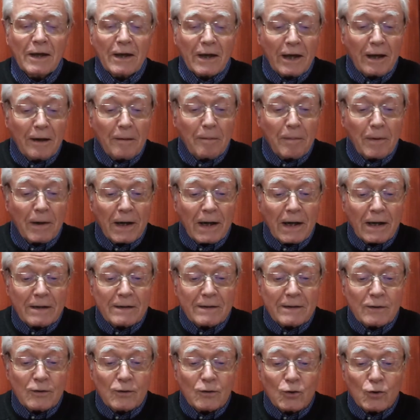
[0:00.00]
Quelle
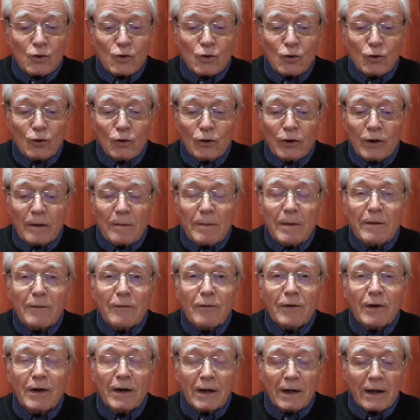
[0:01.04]
place est-ce que je donne à mes
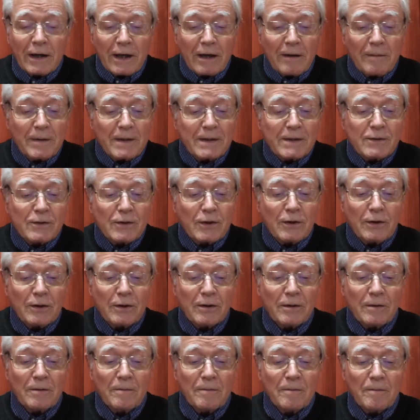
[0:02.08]
frères et à mes
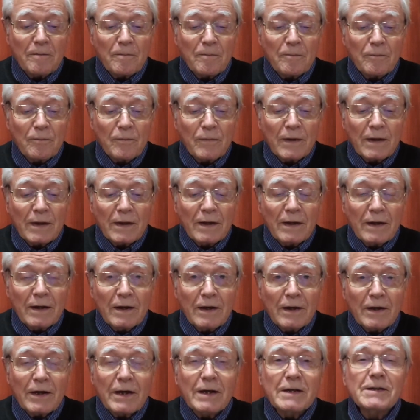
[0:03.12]
sœurs
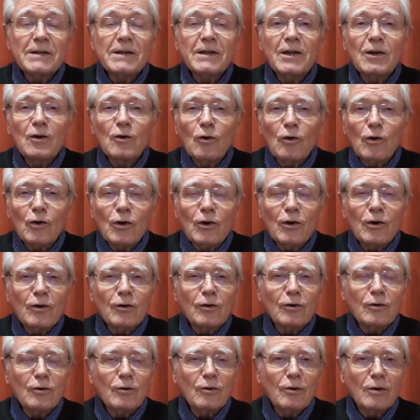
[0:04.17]
Qu'est-ce qui
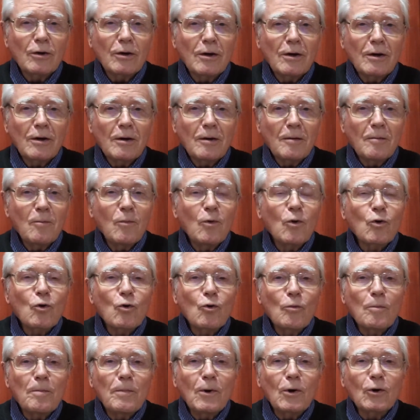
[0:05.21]
oriente mon
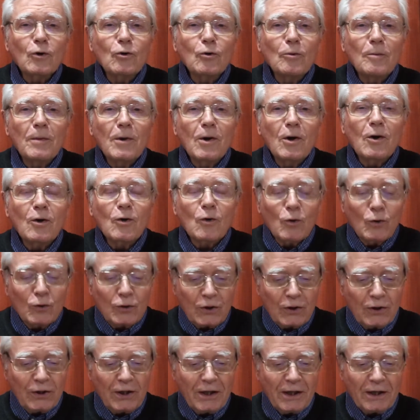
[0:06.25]
comportement
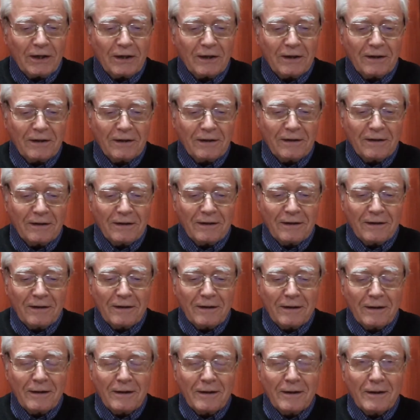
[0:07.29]
quotidien
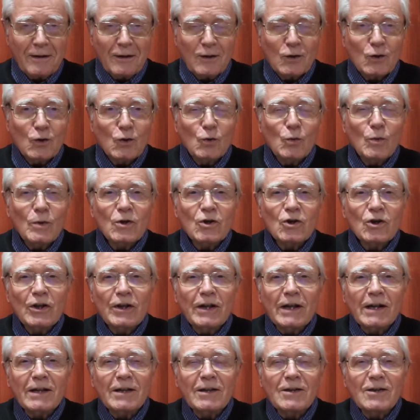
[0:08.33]
Suis-je
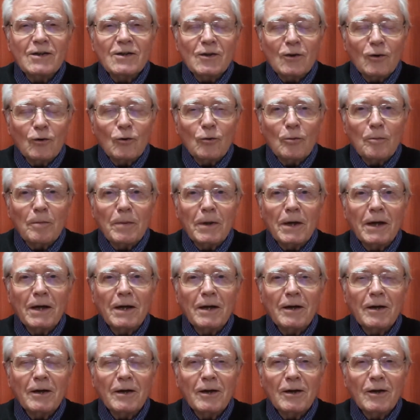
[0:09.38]
un artisan de paix